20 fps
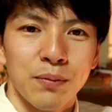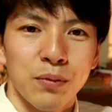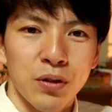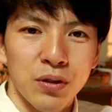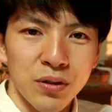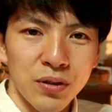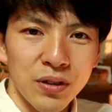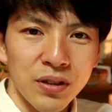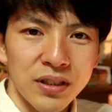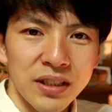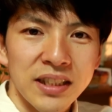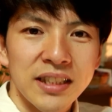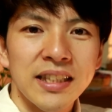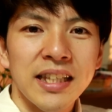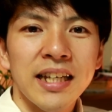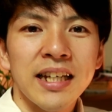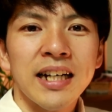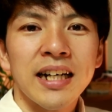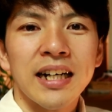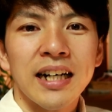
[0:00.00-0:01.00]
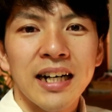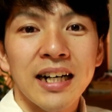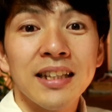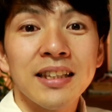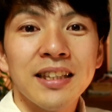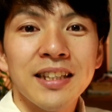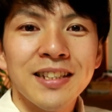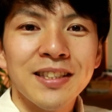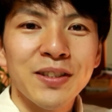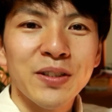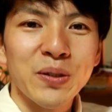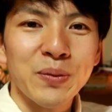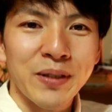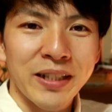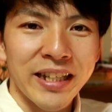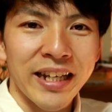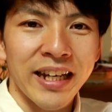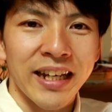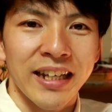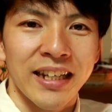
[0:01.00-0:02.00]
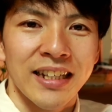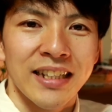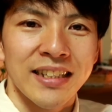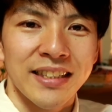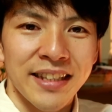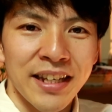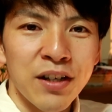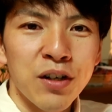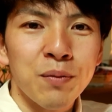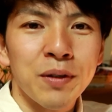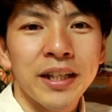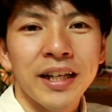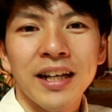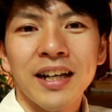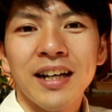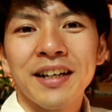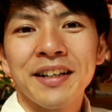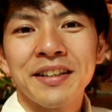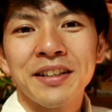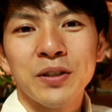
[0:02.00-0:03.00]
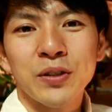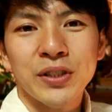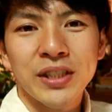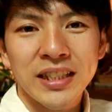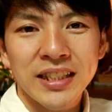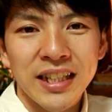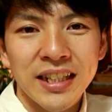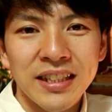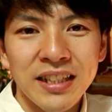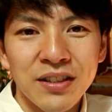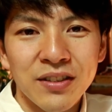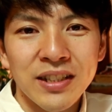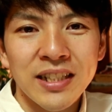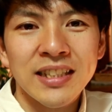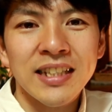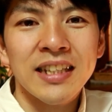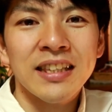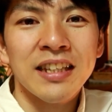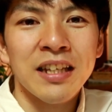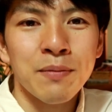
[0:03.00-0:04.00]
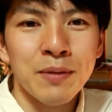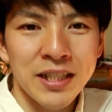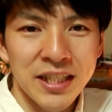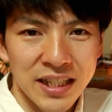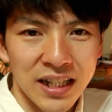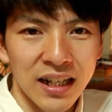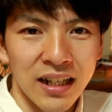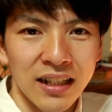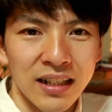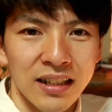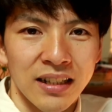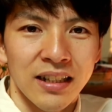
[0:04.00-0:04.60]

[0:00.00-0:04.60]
僕の姿勢が安定するまで最後まで体を支えてくださっていました。